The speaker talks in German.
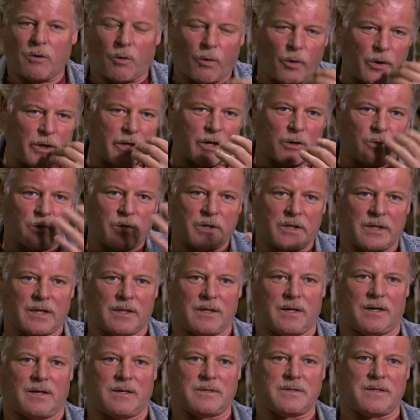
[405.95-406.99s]
Heugeruch in der
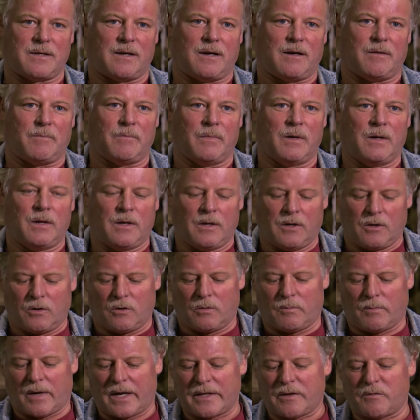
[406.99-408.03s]
Nase haben.
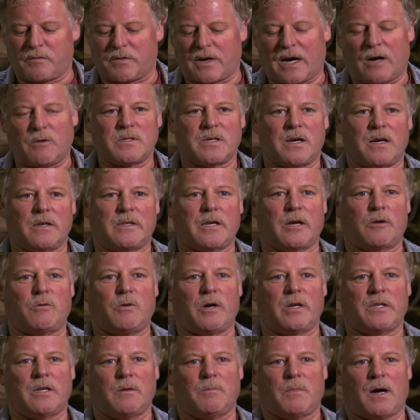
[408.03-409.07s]
Und meine Frau sagt, der
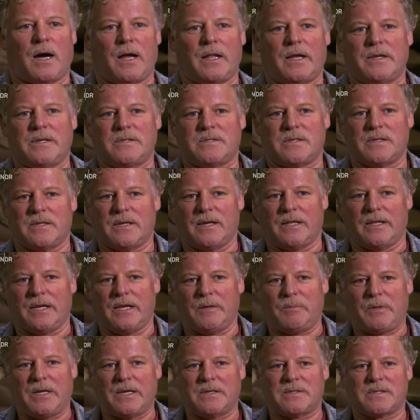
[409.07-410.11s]
Guatemala ist ihr
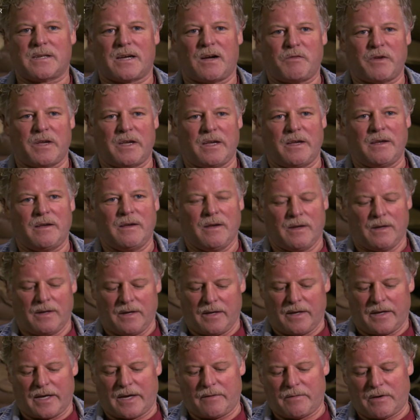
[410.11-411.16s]
Lieblingskaffee.
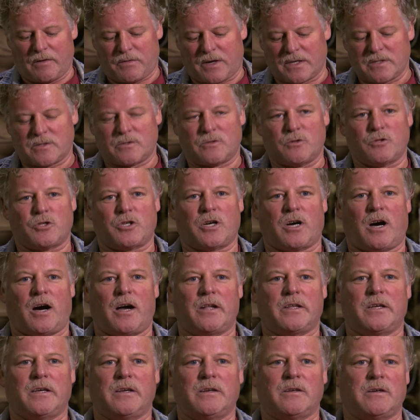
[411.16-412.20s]
Er wäre fast zu
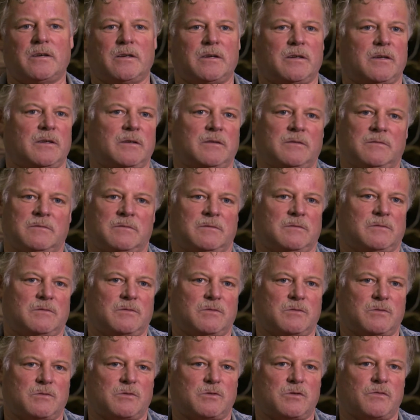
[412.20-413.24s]
schade
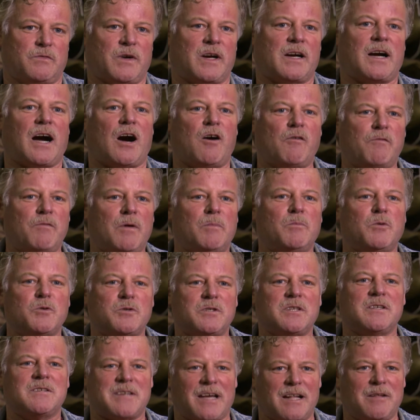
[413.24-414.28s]
äh, zu verkaufen, man
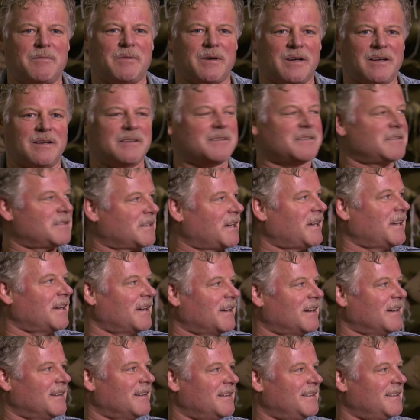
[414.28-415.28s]
müsste ihn selber trinken.